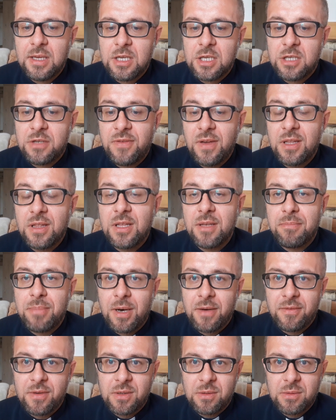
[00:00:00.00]
święty
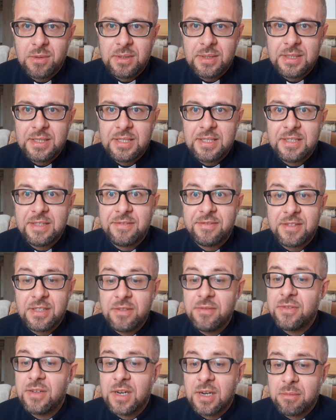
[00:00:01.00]
Paweł e, w
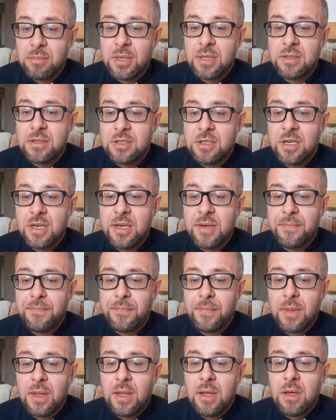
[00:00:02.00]
tym fragmencie
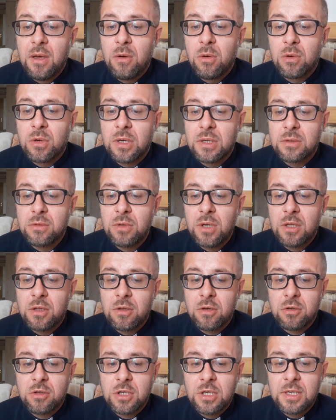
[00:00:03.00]
ukazuje
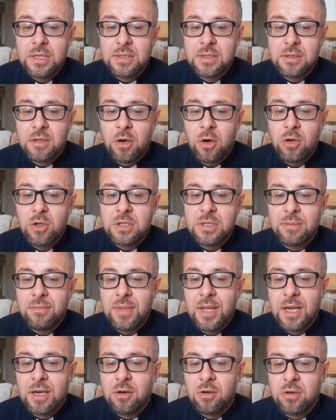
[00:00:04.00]
to, że jest ojcem
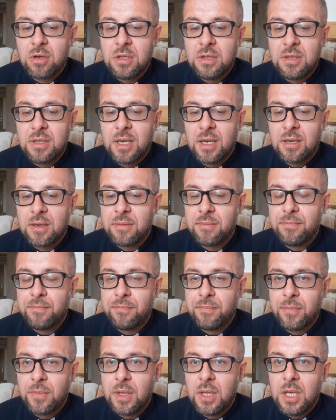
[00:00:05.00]
dla Koryntian
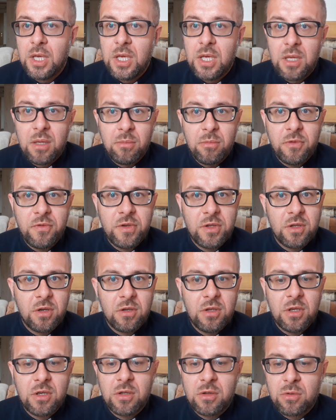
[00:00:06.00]
i mówi do
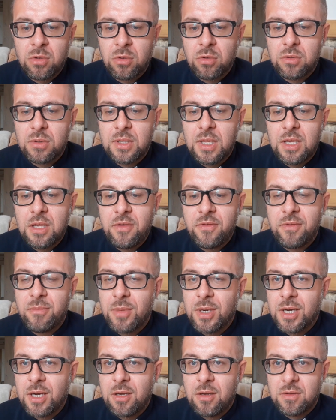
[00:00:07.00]
nich trudne i
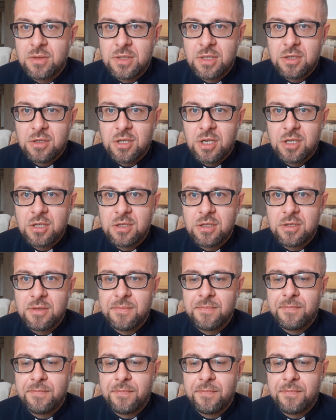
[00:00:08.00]
wymagające rzeczy,